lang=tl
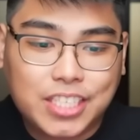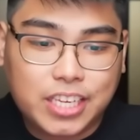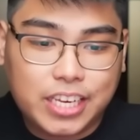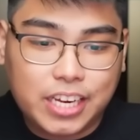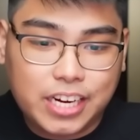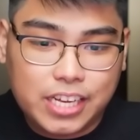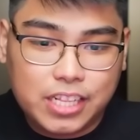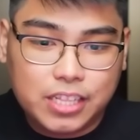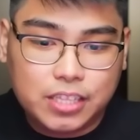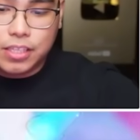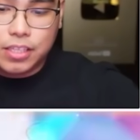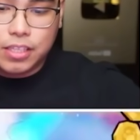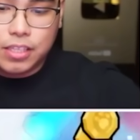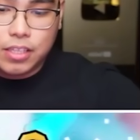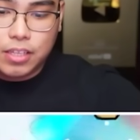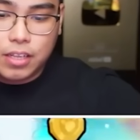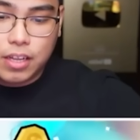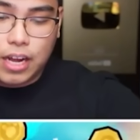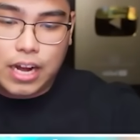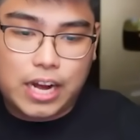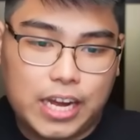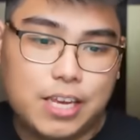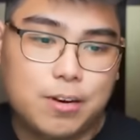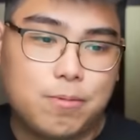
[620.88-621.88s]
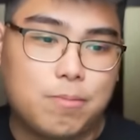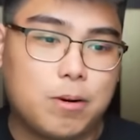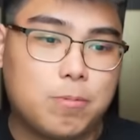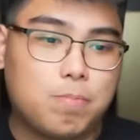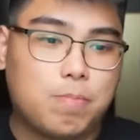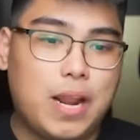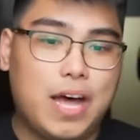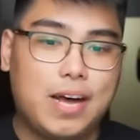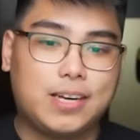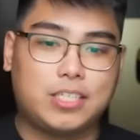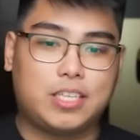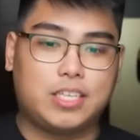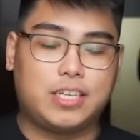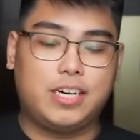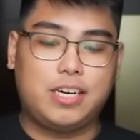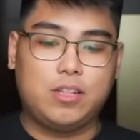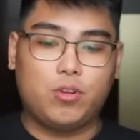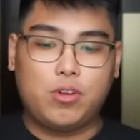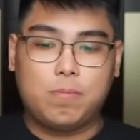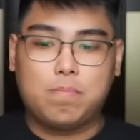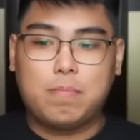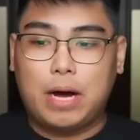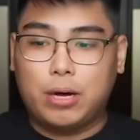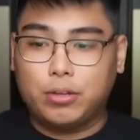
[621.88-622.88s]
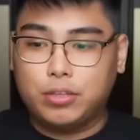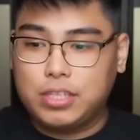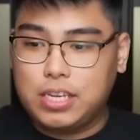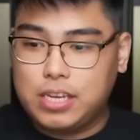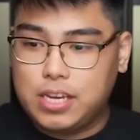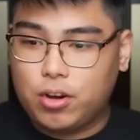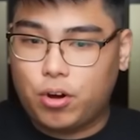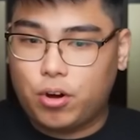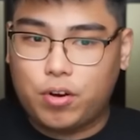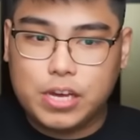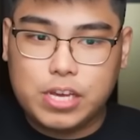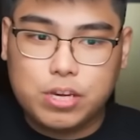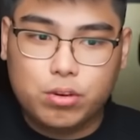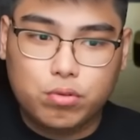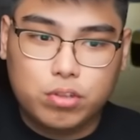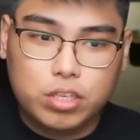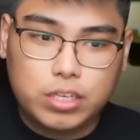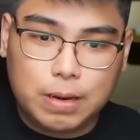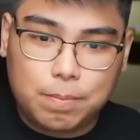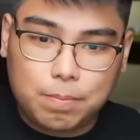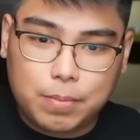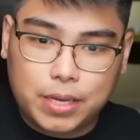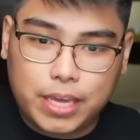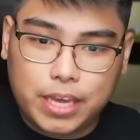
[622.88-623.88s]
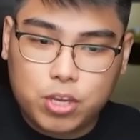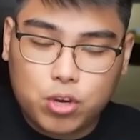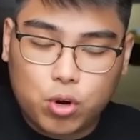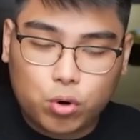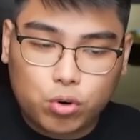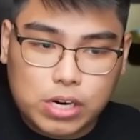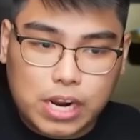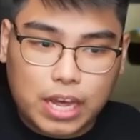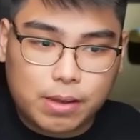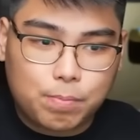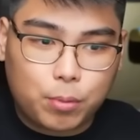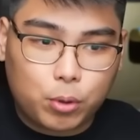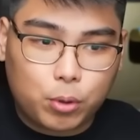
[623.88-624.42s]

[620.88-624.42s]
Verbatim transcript: screen. Ayaw mag black screen. Uy, bounty. Okay, goods yan. Bigyan nyo ako lucky